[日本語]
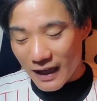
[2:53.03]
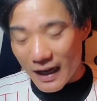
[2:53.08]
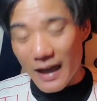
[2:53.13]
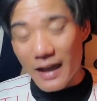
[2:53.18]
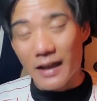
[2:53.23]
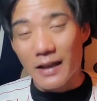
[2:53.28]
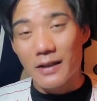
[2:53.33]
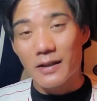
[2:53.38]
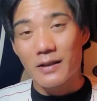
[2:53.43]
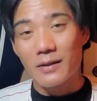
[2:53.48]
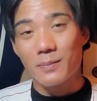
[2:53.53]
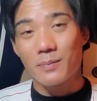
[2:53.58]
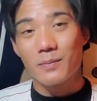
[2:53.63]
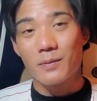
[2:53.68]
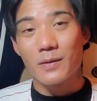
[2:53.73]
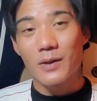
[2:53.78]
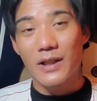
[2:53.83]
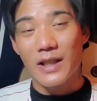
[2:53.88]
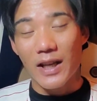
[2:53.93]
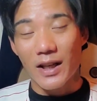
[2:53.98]
はい。
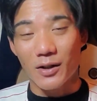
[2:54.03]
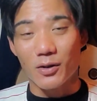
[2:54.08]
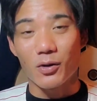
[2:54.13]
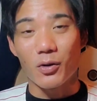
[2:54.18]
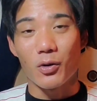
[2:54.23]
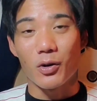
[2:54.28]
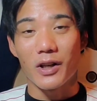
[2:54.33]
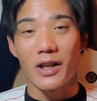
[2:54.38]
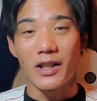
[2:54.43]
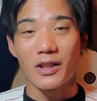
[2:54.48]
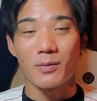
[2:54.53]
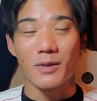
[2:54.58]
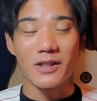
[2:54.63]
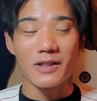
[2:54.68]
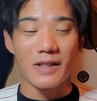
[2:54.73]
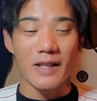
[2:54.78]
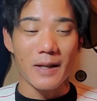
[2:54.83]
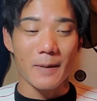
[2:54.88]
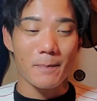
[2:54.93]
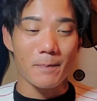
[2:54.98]
継続お願いしま
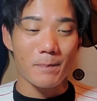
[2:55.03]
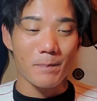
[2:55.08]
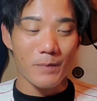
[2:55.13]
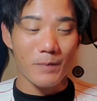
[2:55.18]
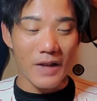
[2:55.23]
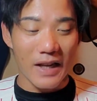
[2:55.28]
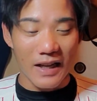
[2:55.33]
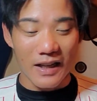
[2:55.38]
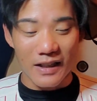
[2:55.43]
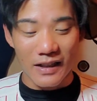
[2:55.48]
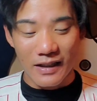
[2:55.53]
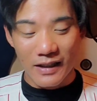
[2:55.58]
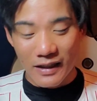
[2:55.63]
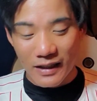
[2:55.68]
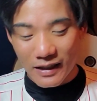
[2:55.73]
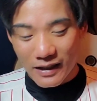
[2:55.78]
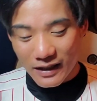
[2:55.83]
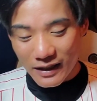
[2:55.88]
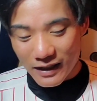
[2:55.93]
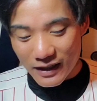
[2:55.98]
すね。はい。
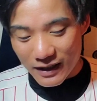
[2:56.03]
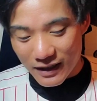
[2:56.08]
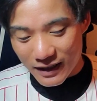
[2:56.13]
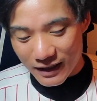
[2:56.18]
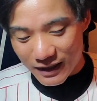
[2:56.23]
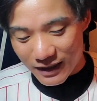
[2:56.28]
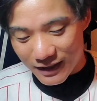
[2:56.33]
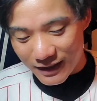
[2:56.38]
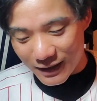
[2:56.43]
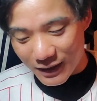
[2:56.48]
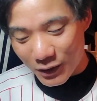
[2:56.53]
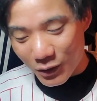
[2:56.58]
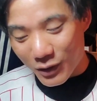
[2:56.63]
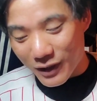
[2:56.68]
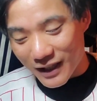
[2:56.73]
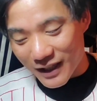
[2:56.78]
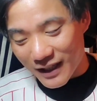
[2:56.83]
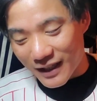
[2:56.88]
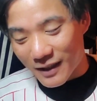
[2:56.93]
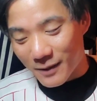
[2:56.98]
えー、で今日
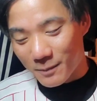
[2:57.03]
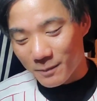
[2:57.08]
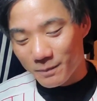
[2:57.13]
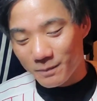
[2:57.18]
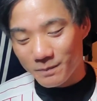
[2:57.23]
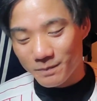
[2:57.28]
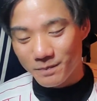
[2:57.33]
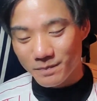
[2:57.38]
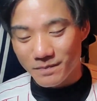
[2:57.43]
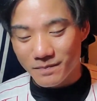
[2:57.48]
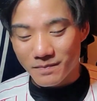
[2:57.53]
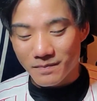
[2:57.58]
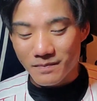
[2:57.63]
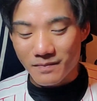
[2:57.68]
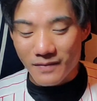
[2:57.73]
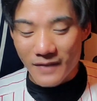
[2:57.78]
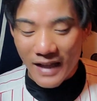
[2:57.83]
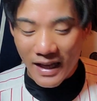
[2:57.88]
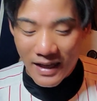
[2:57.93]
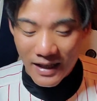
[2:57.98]
はね
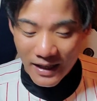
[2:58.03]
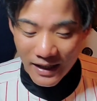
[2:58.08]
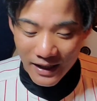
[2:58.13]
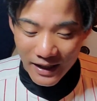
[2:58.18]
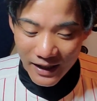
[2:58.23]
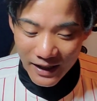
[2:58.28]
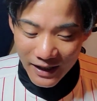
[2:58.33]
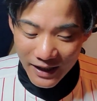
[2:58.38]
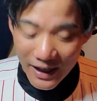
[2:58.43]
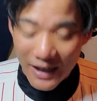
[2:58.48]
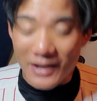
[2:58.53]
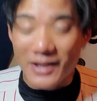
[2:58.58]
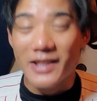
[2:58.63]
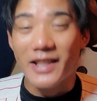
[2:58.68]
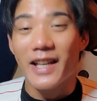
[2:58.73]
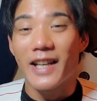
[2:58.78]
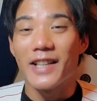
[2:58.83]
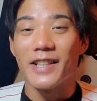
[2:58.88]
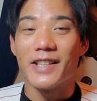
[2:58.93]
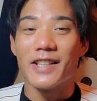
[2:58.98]

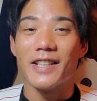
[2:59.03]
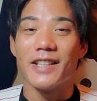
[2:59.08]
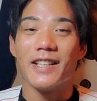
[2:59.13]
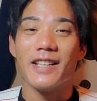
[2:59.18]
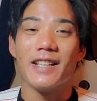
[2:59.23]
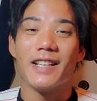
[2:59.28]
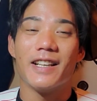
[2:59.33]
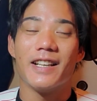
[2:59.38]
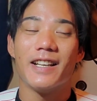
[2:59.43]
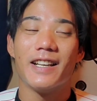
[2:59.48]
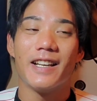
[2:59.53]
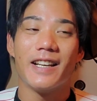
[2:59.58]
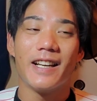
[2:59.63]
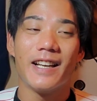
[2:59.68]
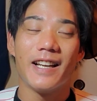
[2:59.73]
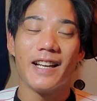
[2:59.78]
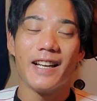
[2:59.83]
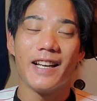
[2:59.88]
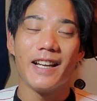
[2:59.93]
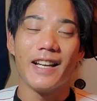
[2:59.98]
8回に、
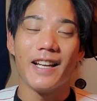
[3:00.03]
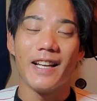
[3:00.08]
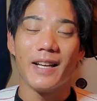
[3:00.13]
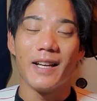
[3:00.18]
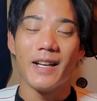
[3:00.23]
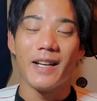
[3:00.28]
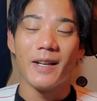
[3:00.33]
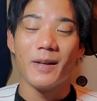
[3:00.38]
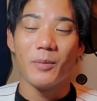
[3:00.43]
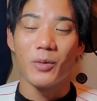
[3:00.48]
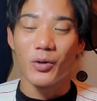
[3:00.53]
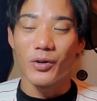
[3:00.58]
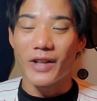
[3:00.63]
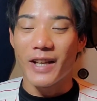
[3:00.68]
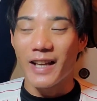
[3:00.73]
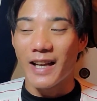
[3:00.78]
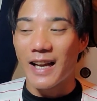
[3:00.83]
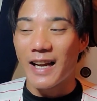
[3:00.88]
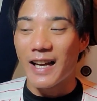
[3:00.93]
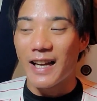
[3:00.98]
えー、問
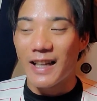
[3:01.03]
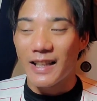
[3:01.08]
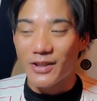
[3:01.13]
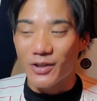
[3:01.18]
題が